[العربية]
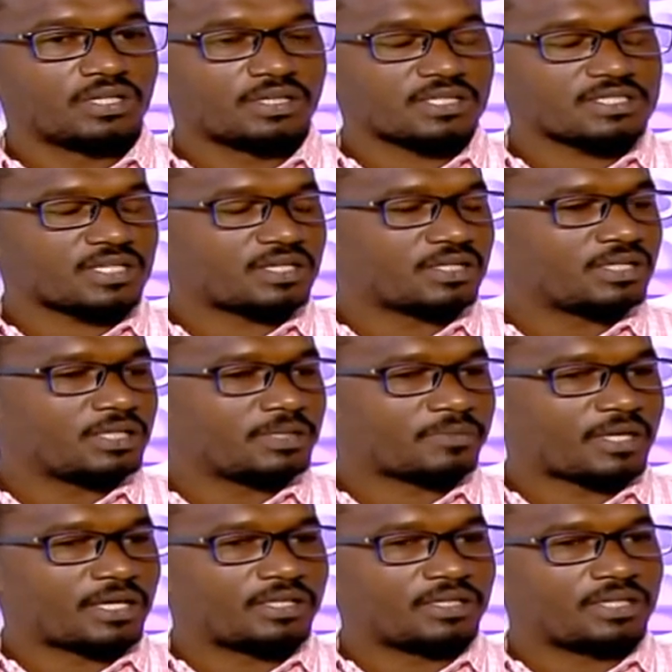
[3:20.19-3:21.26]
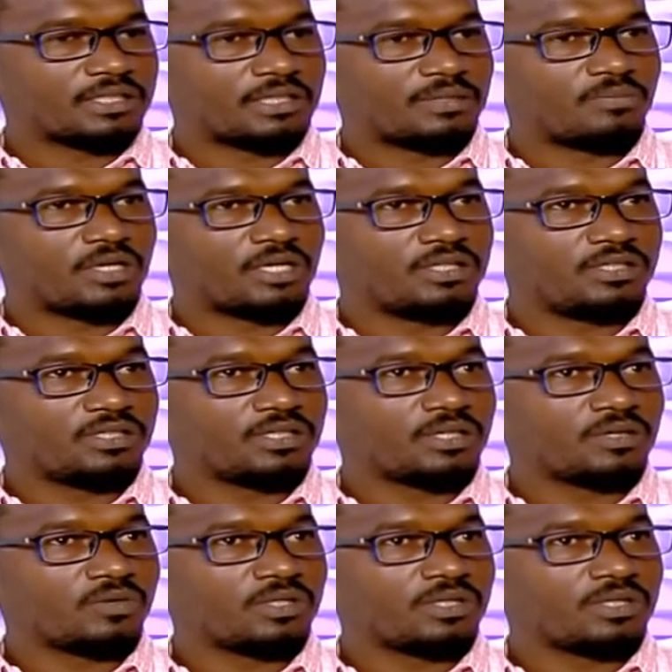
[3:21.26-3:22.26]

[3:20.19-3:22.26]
نظرا للإمكانيات المالية